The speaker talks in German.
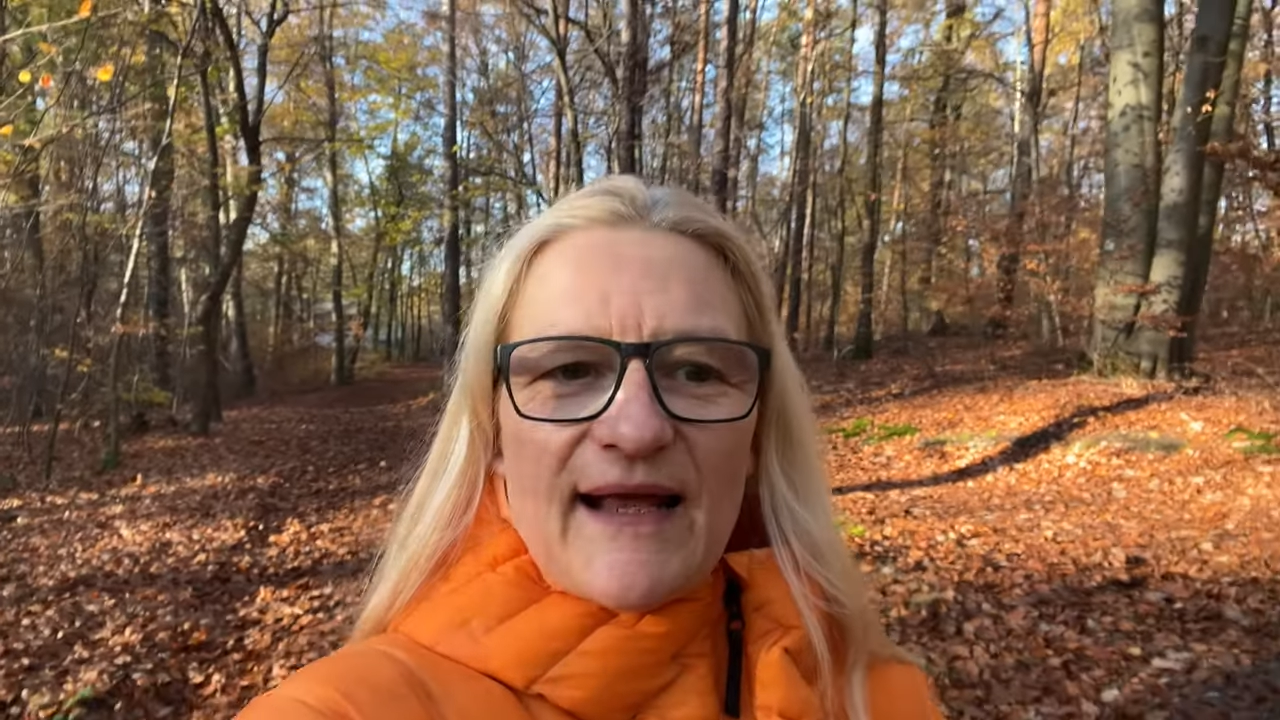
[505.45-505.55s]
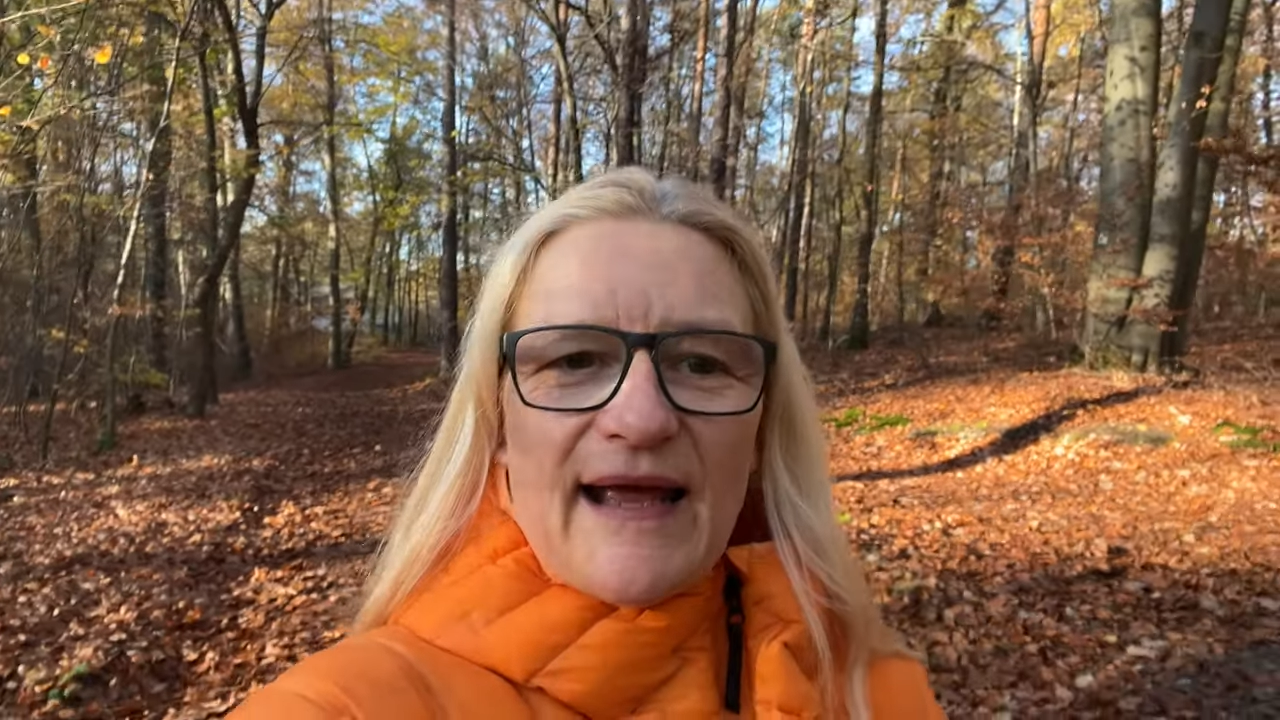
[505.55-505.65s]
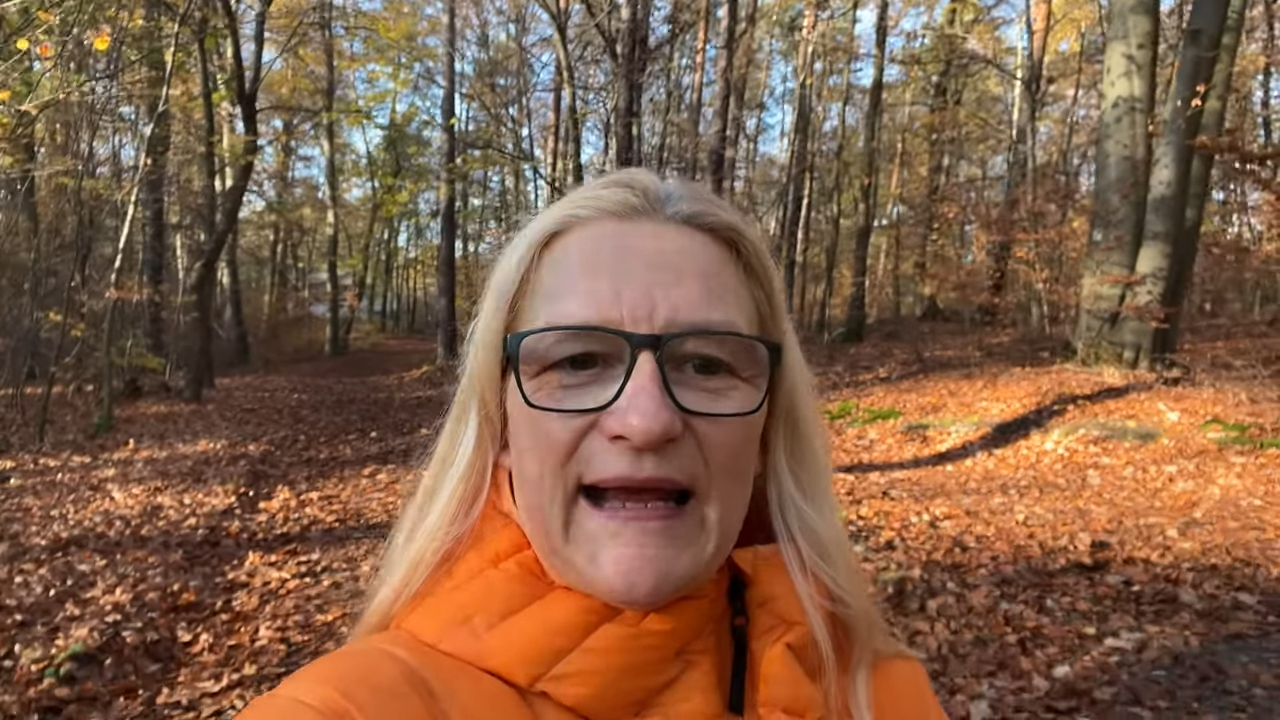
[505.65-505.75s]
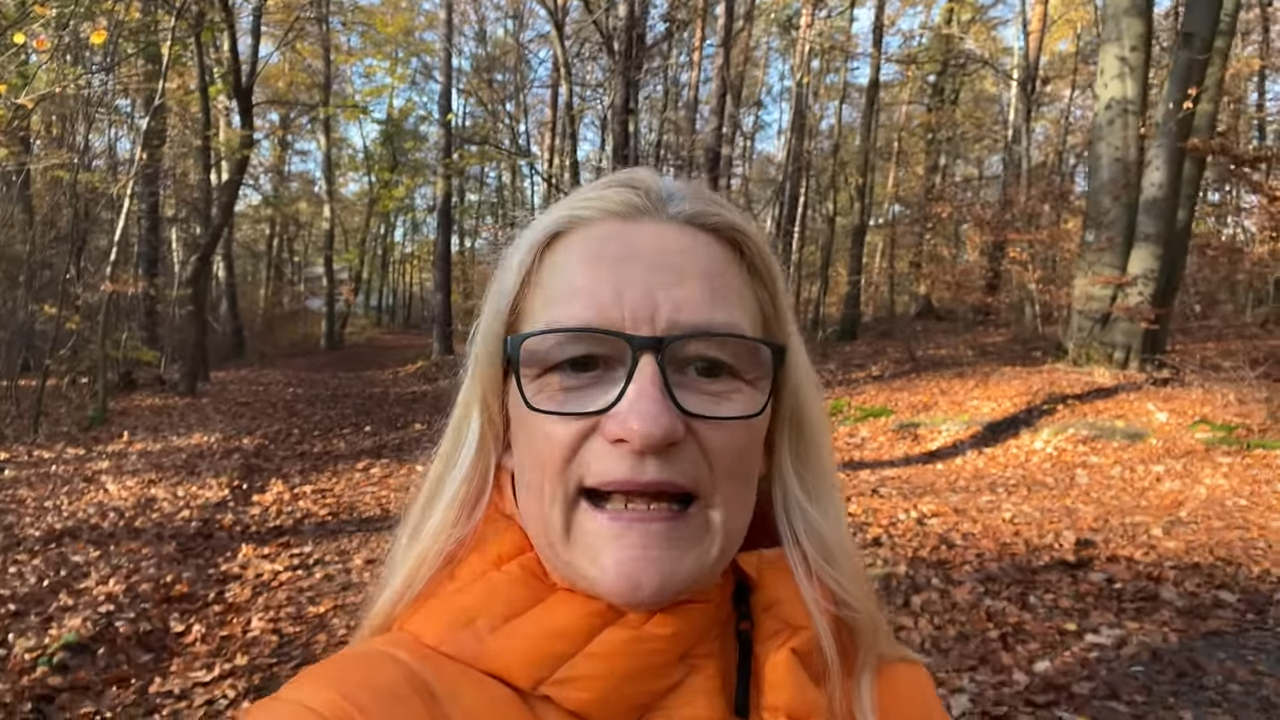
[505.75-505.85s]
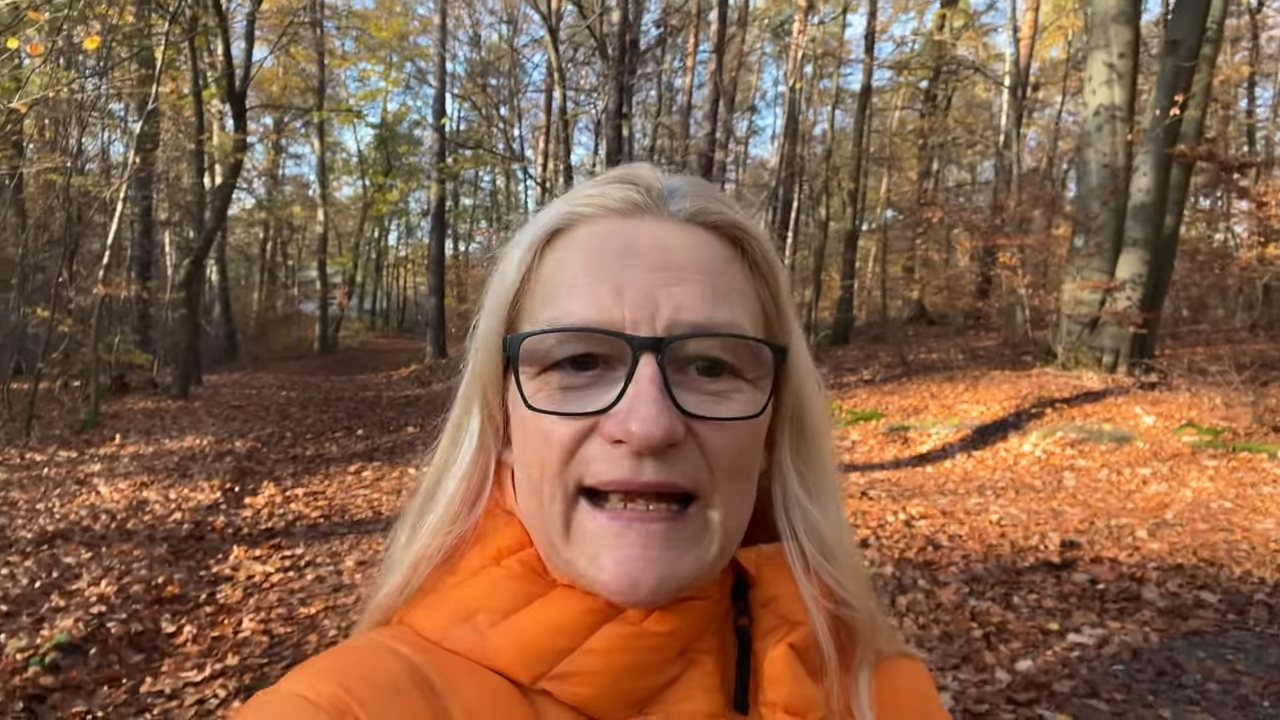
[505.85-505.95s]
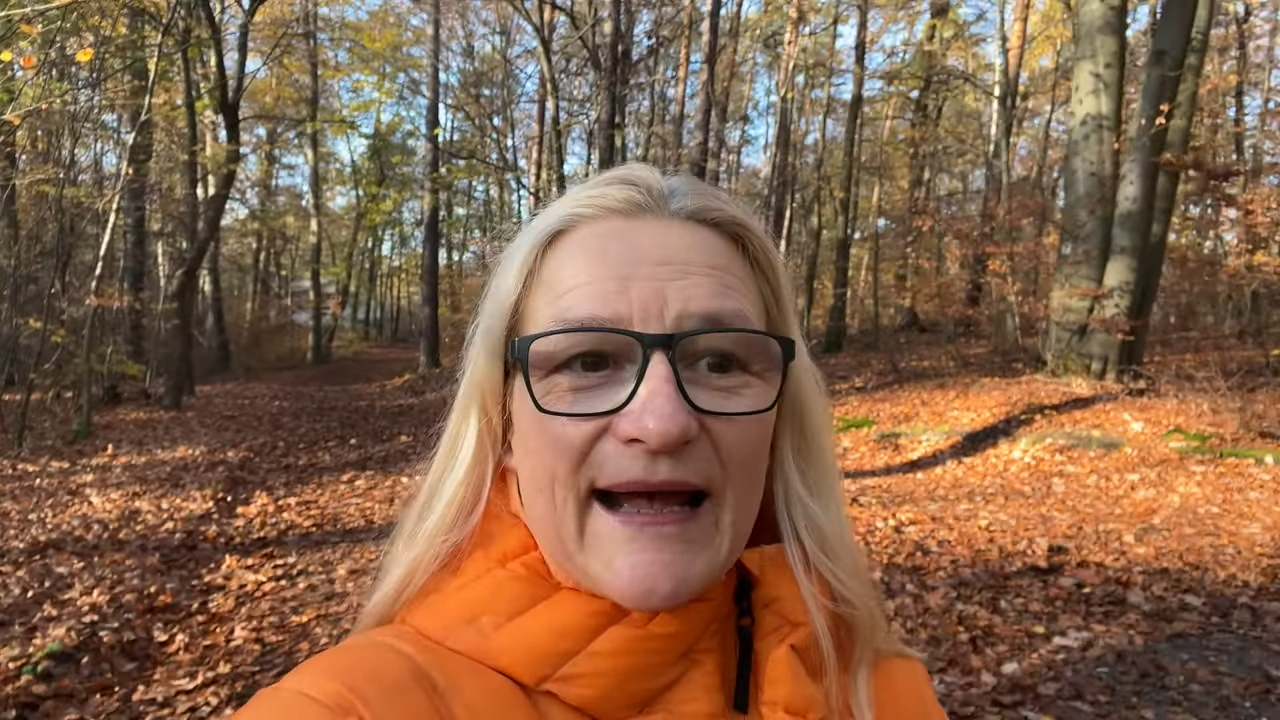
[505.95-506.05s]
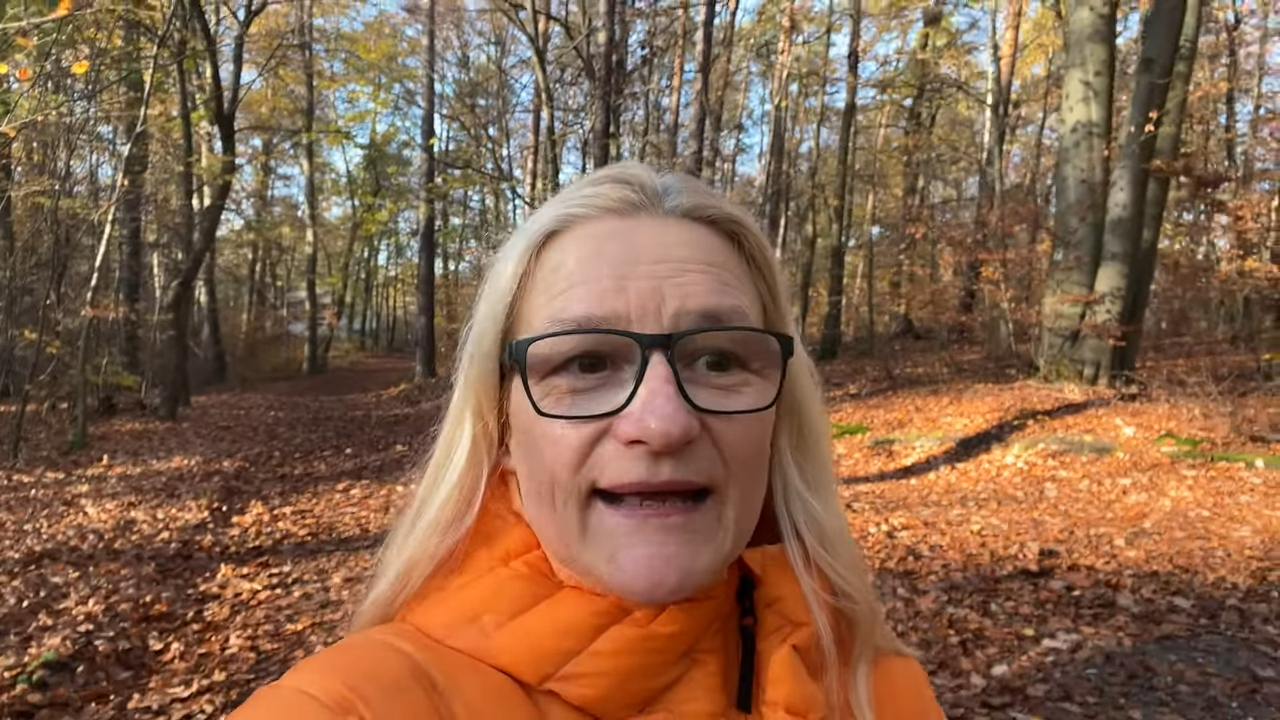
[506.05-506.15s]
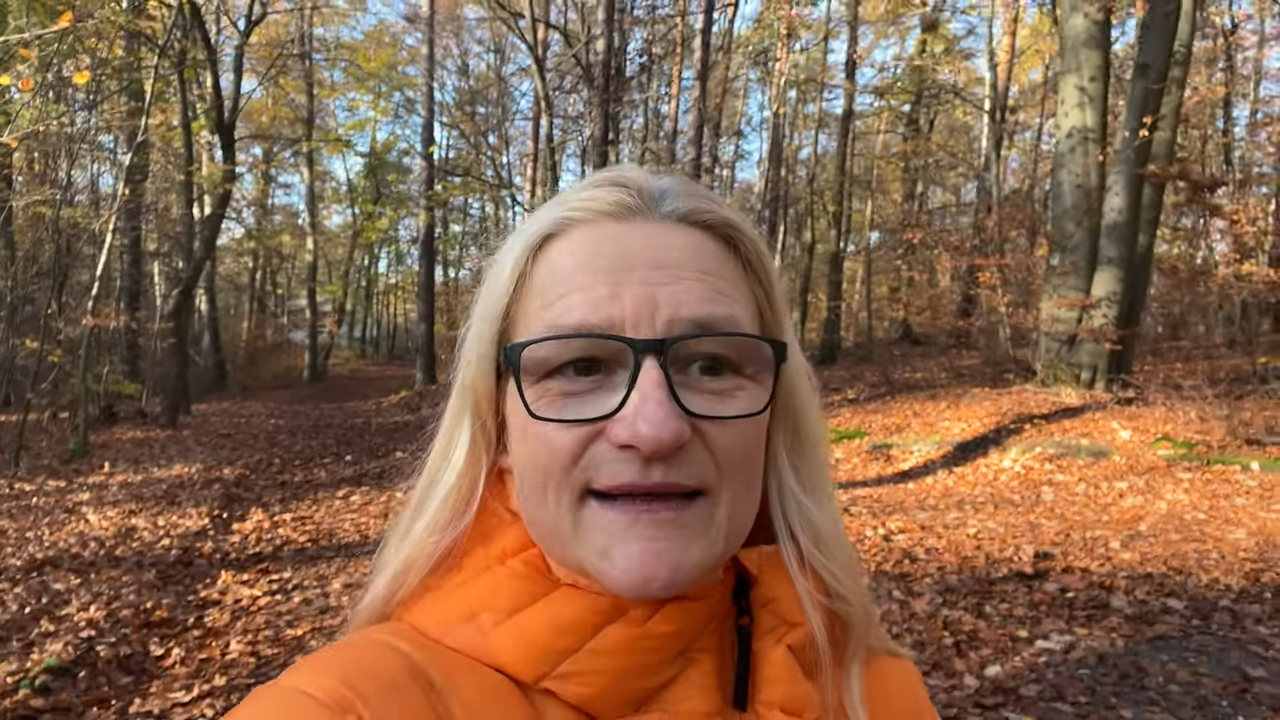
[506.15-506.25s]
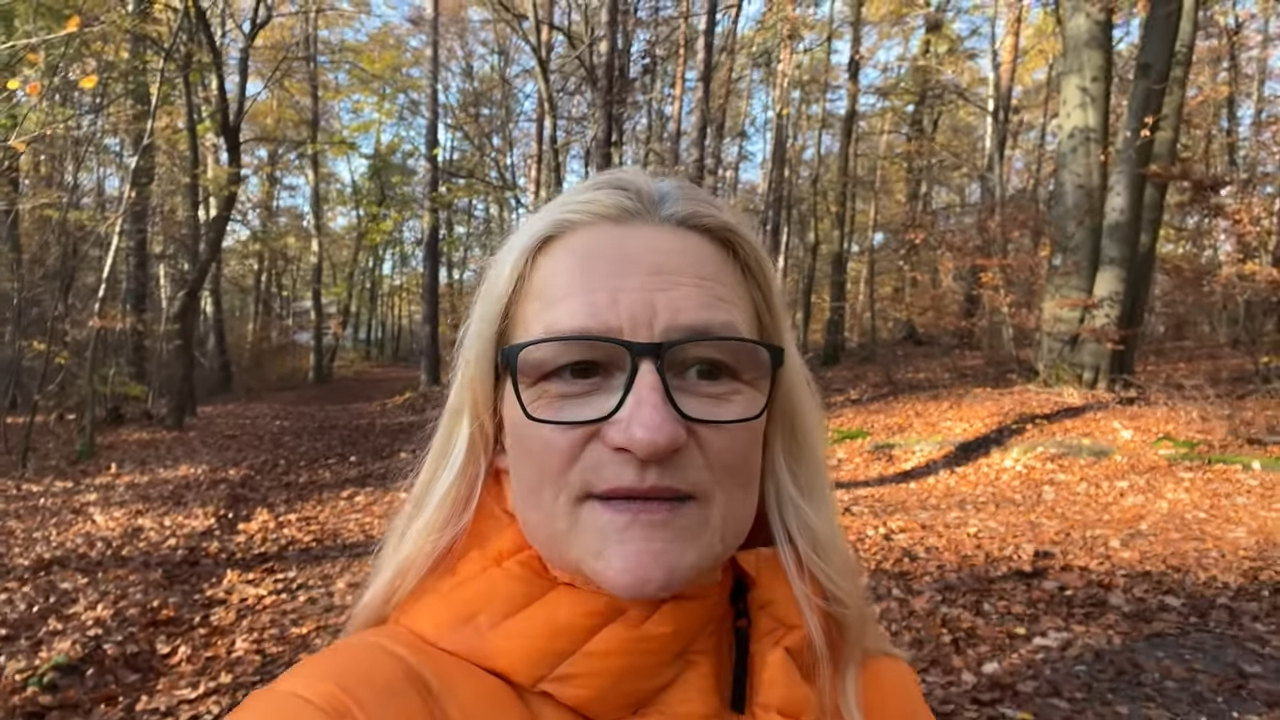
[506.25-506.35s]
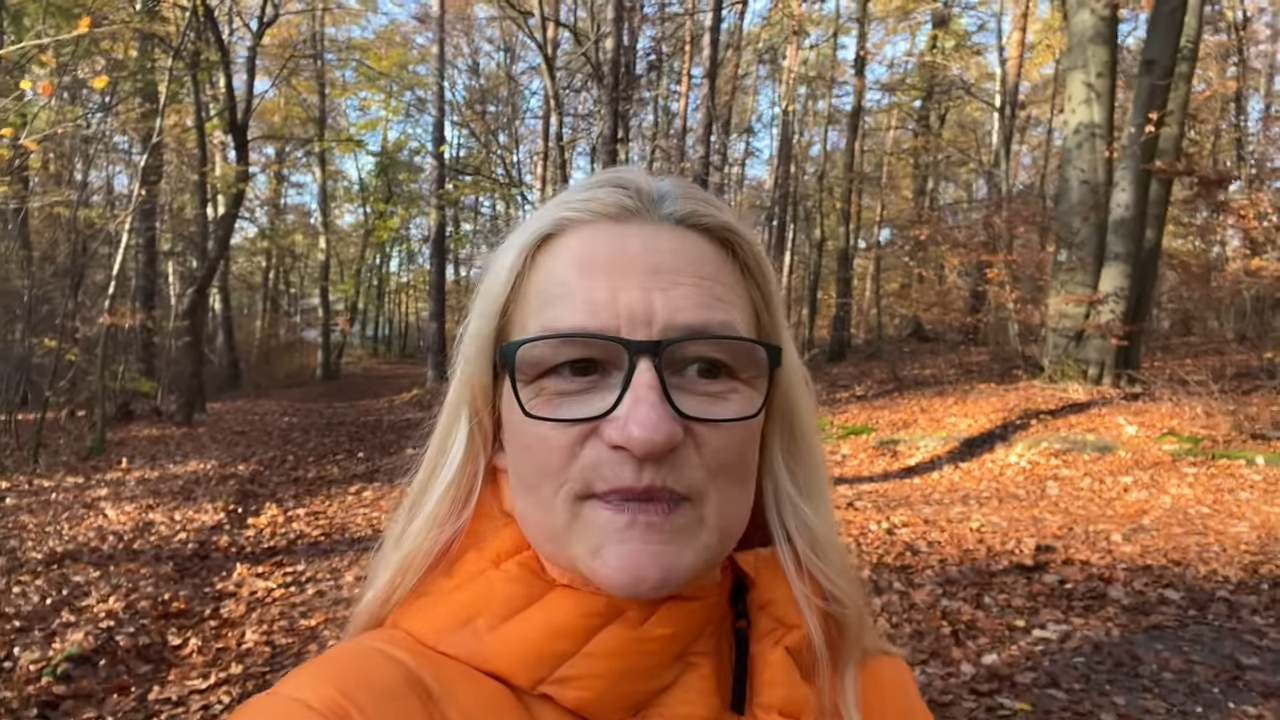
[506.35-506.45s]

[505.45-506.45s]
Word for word: ein kleines